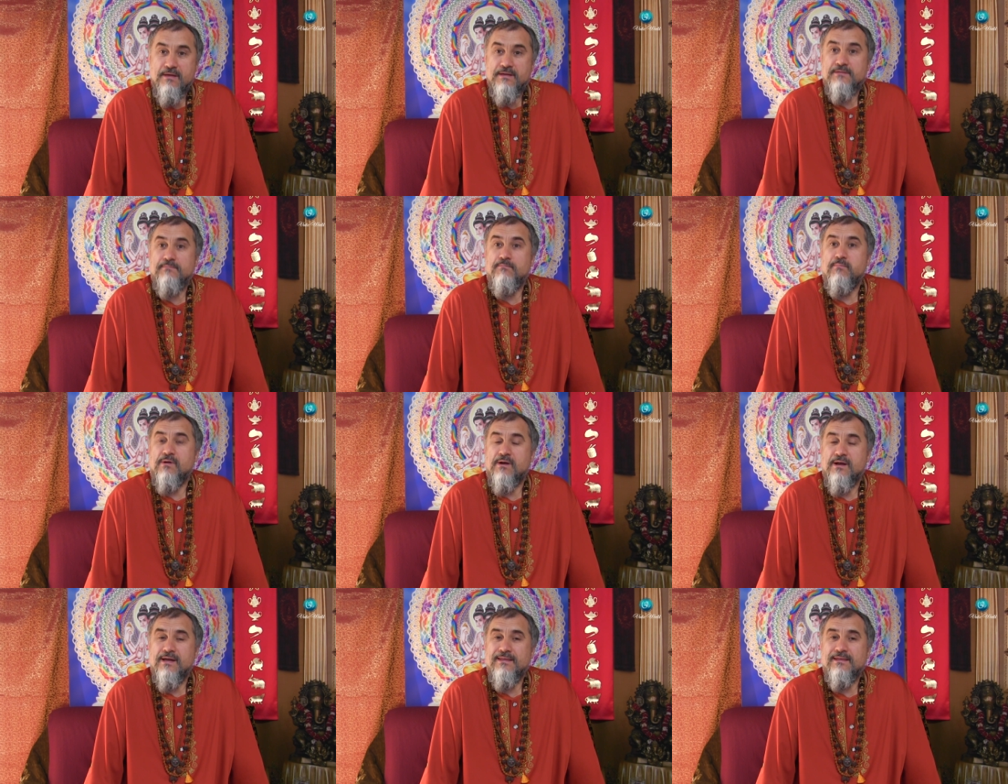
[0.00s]
с
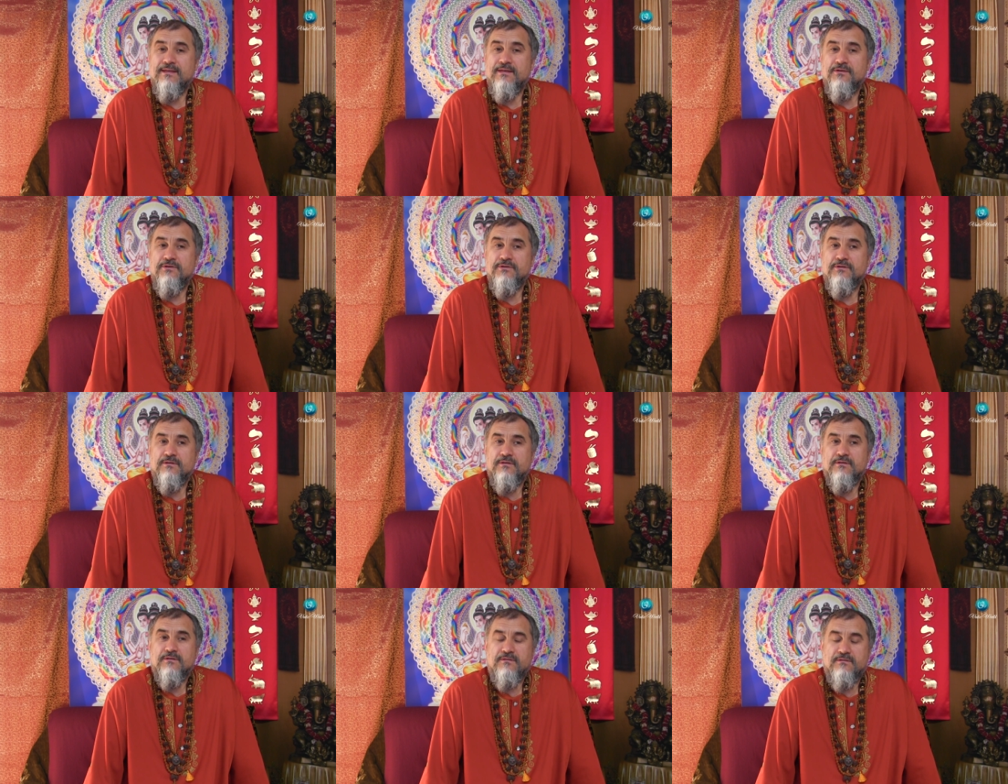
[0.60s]
праной
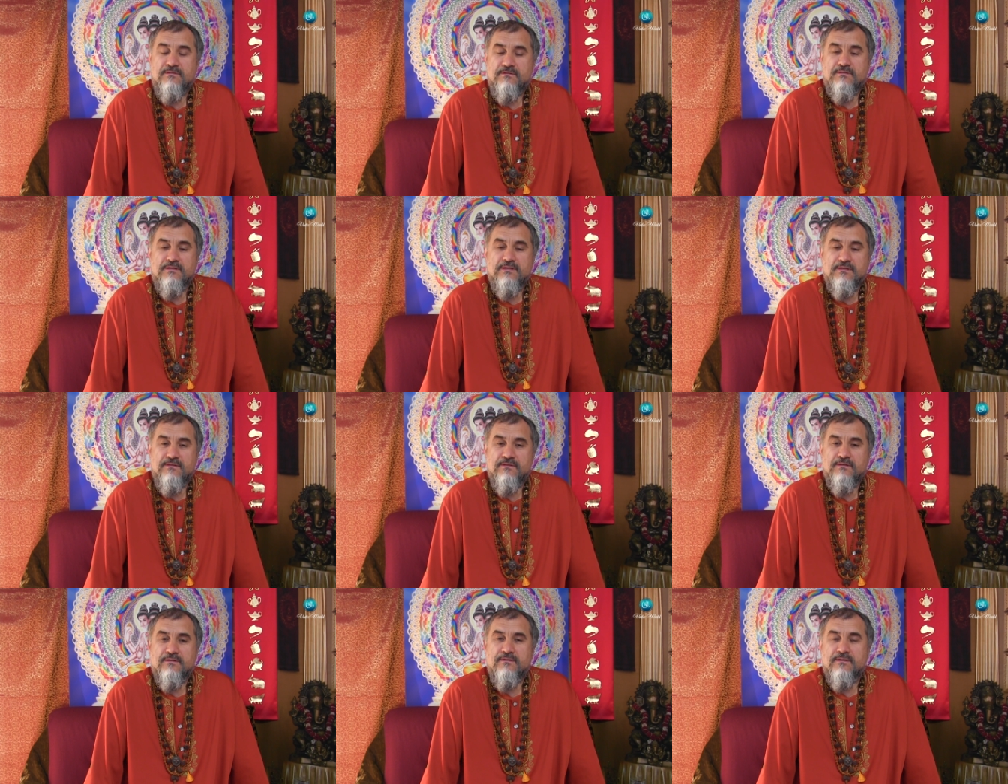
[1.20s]
через
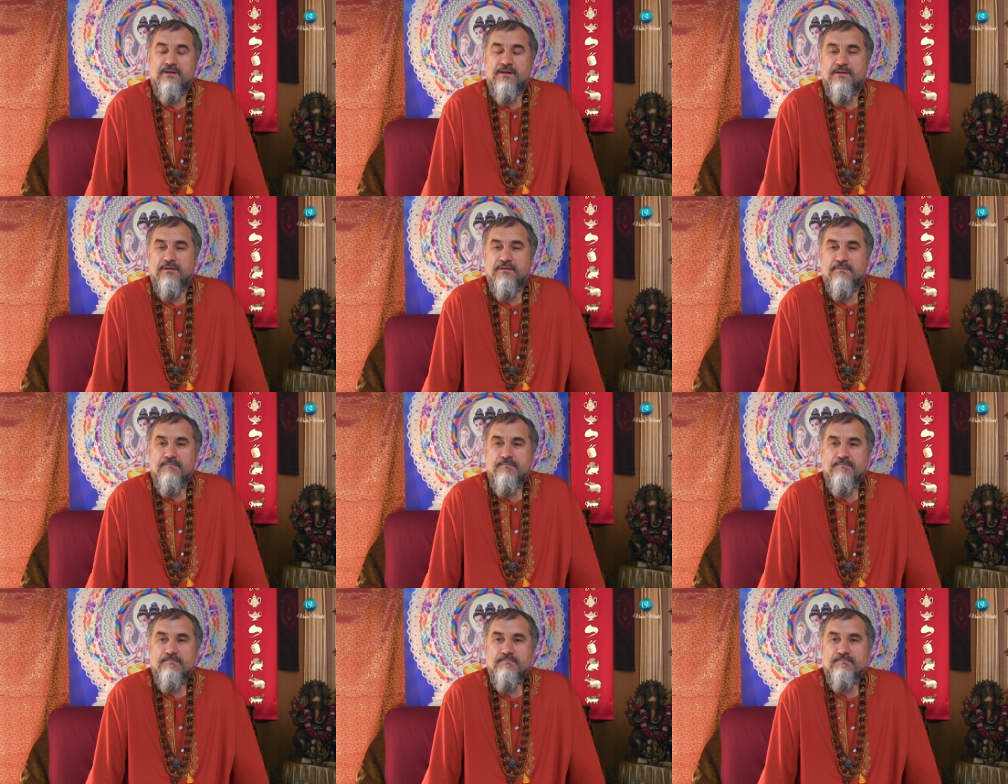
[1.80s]
созерцание
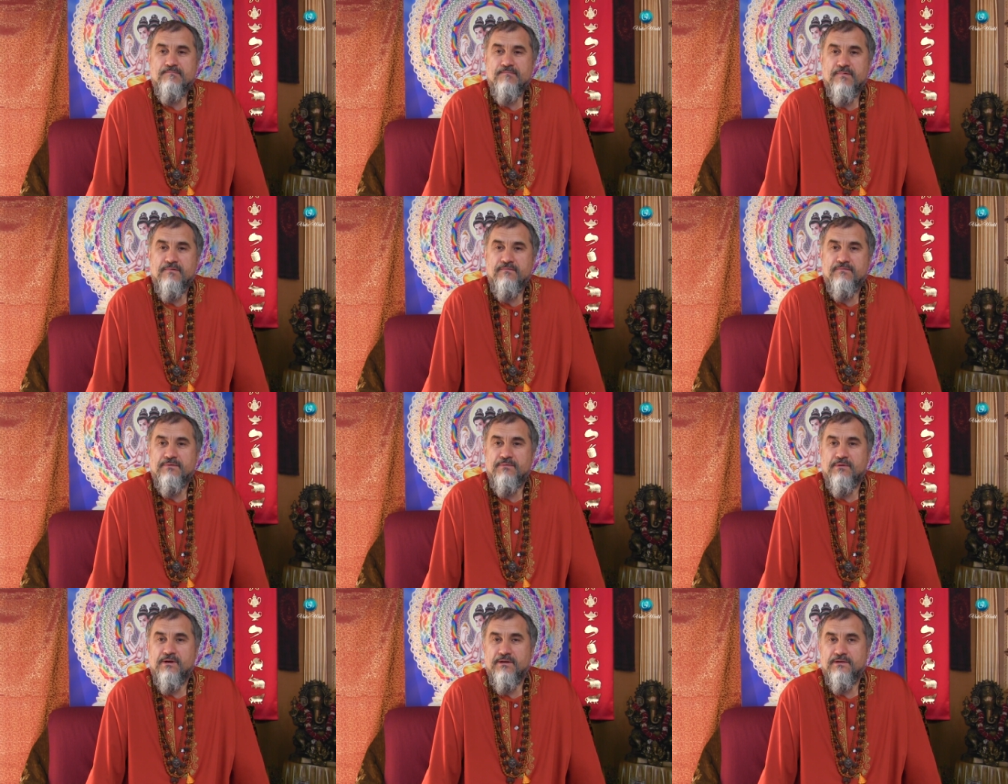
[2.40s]
в
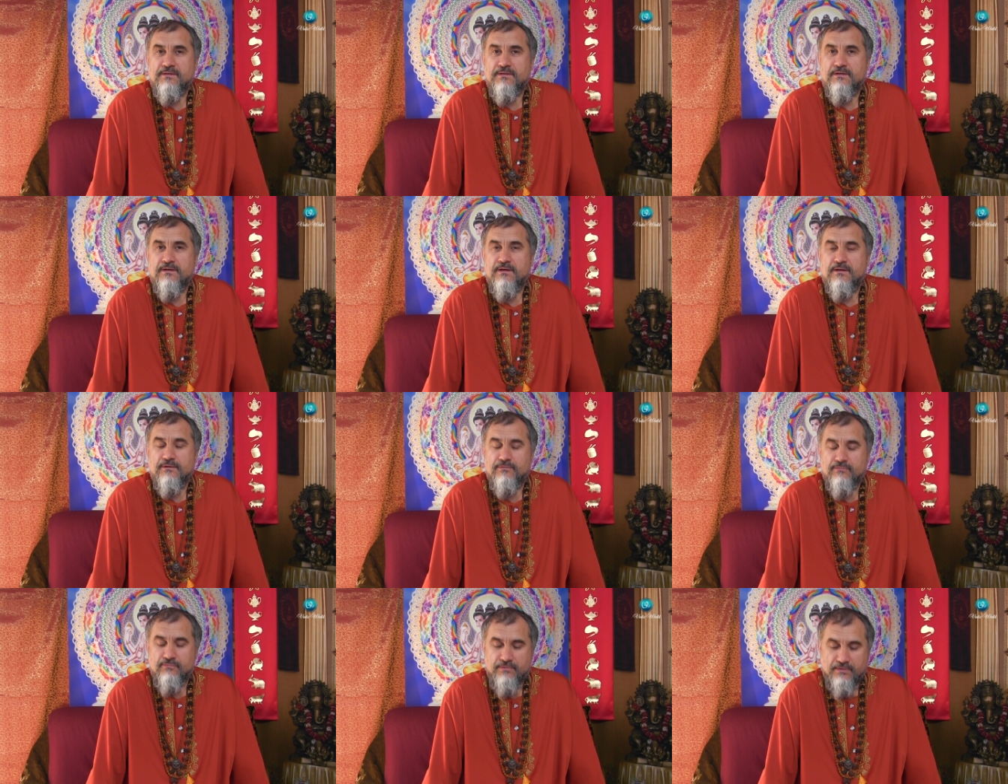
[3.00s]

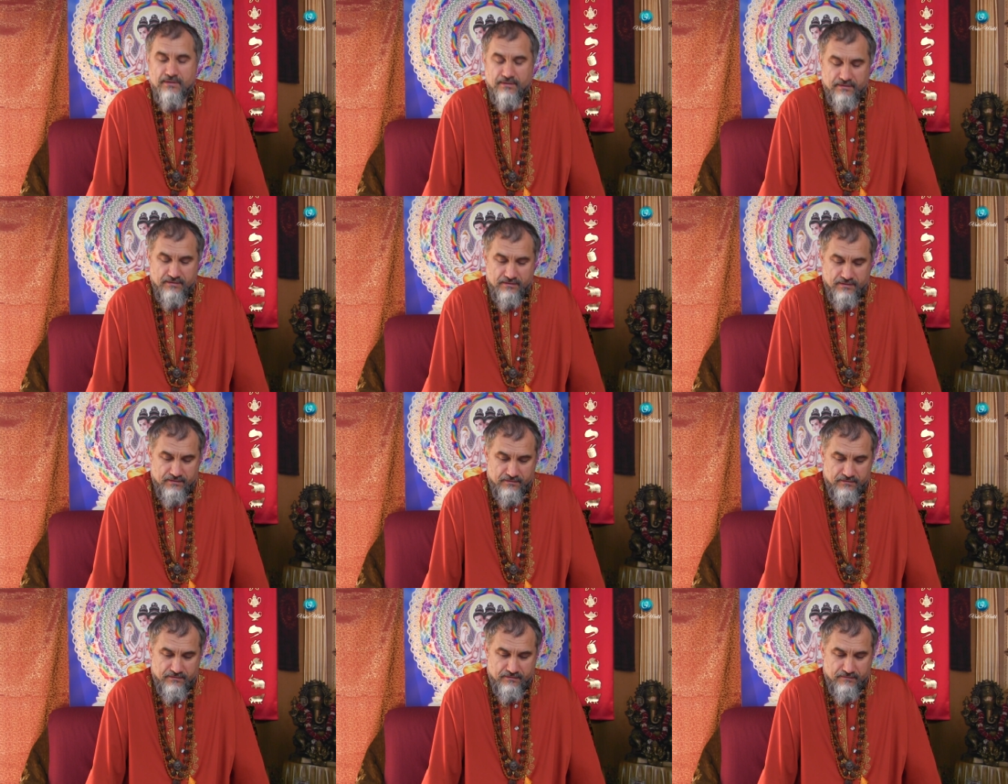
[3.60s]
практиках Анутара
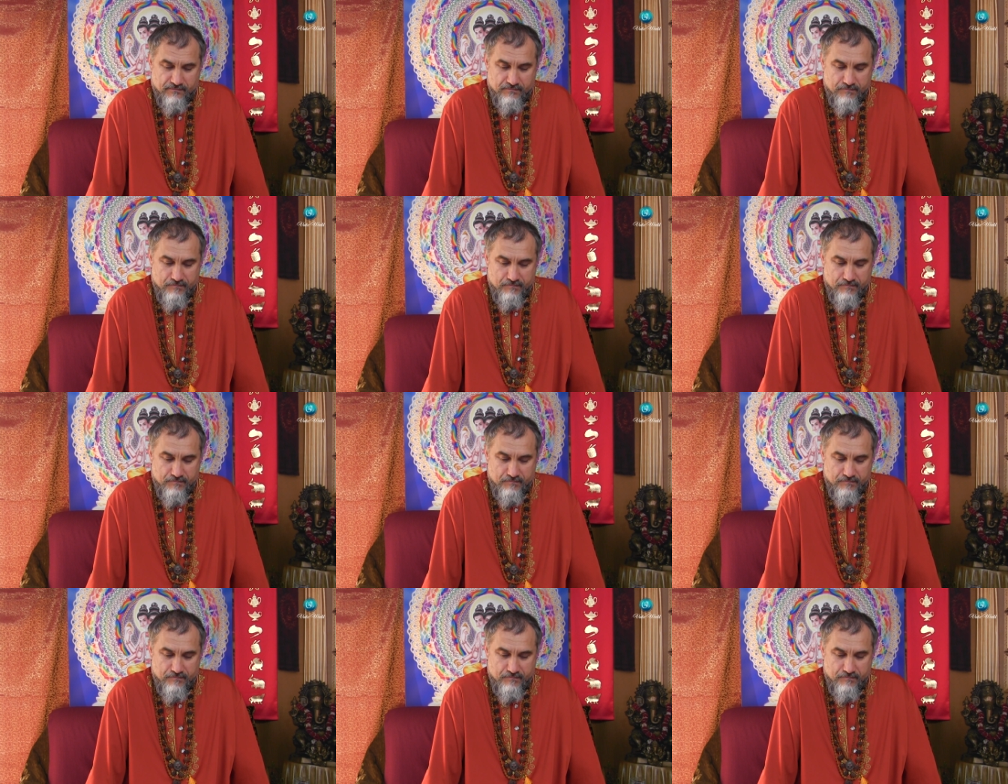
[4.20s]
Тантры.